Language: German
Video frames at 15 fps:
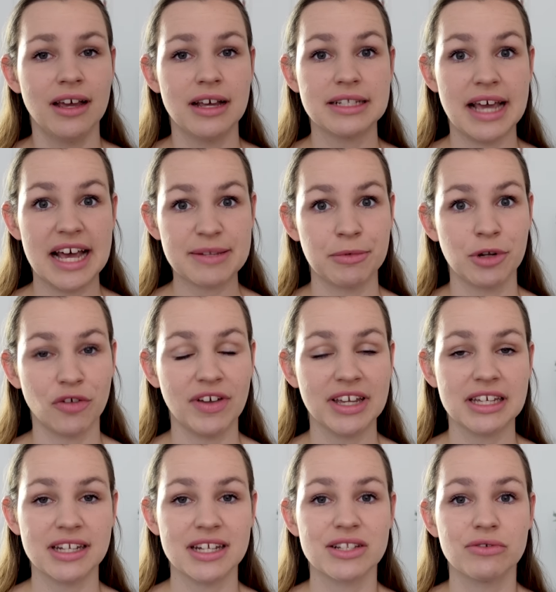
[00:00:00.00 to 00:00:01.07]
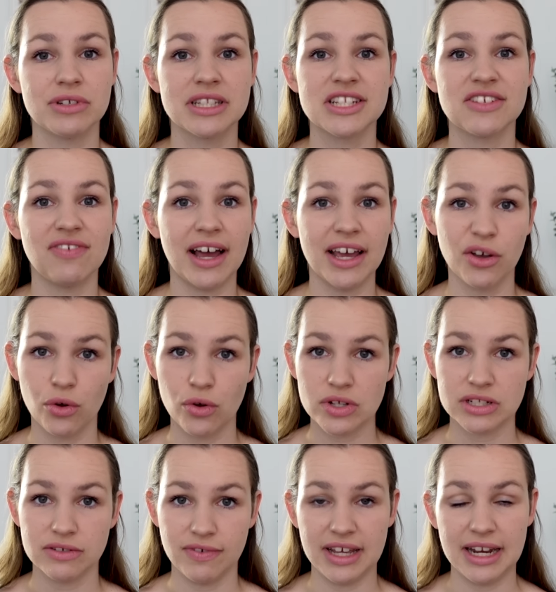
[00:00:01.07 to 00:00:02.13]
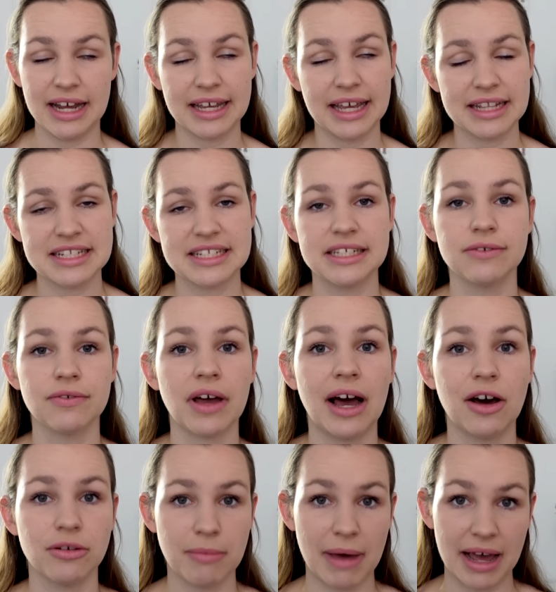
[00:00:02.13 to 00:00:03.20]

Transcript: ist erstmal noch wichtig, dass du die zwei größten Fehler kennst, die Frauen